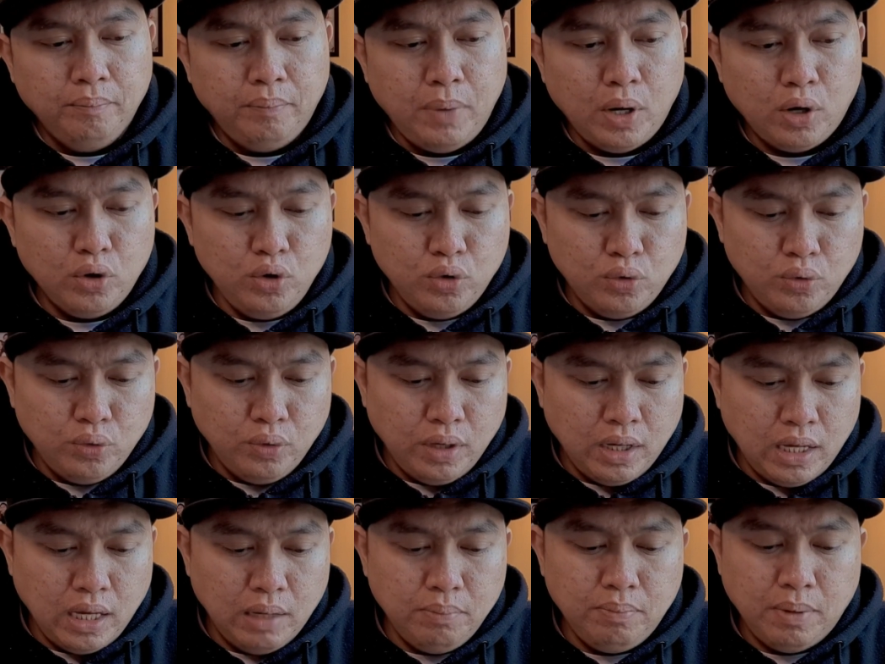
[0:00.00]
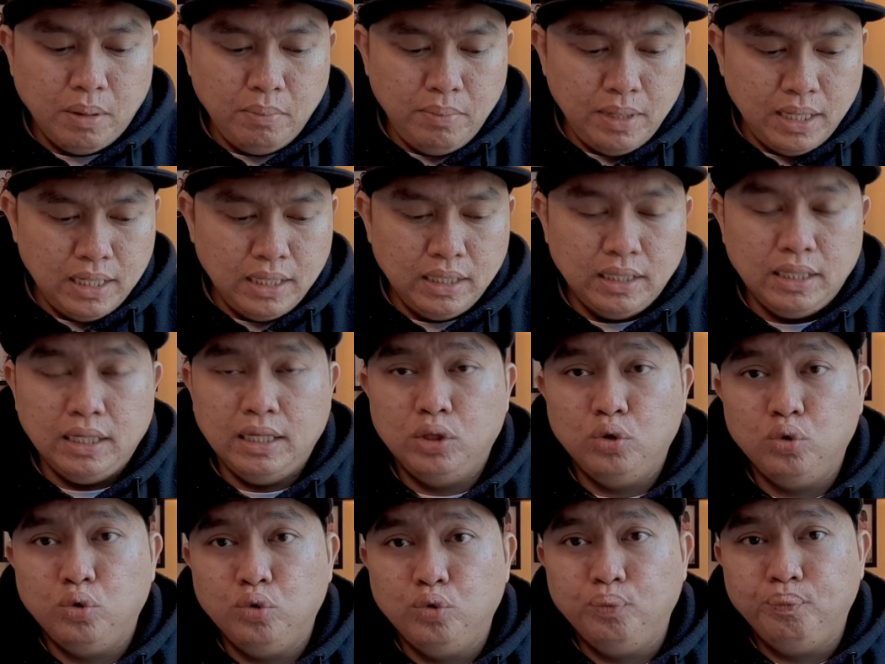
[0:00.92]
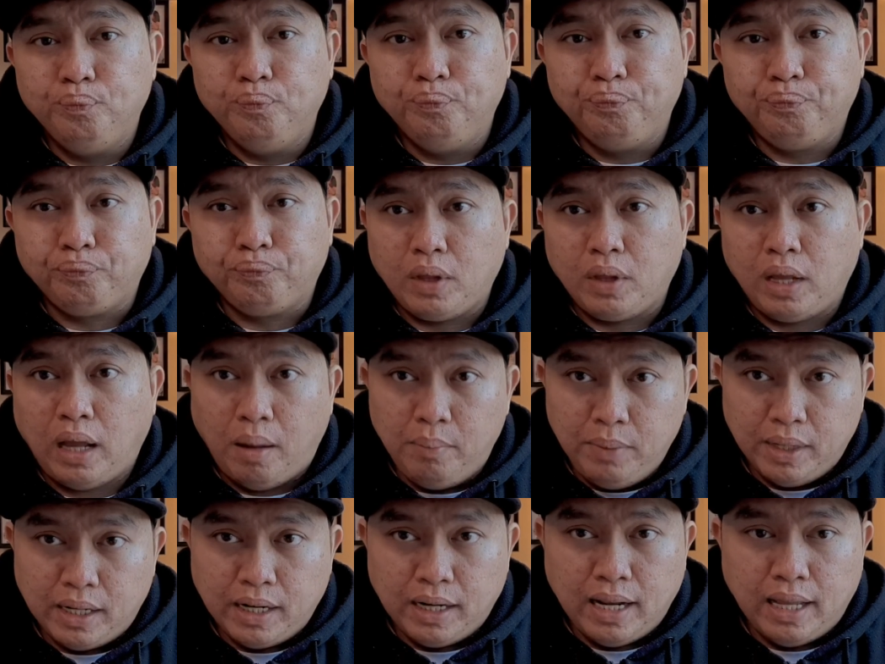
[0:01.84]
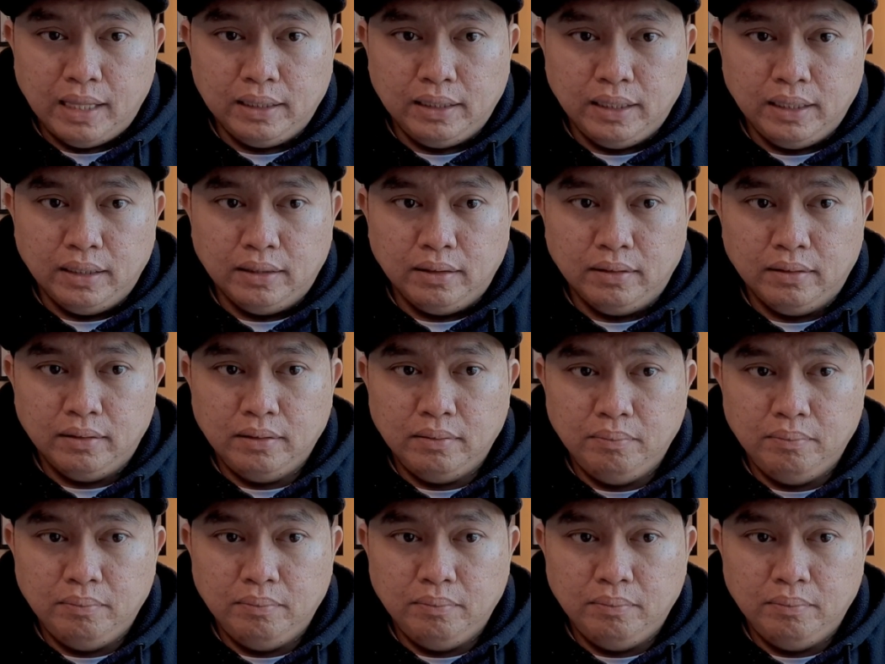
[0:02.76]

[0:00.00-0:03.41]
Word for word: Pero yung capability ng camera natin,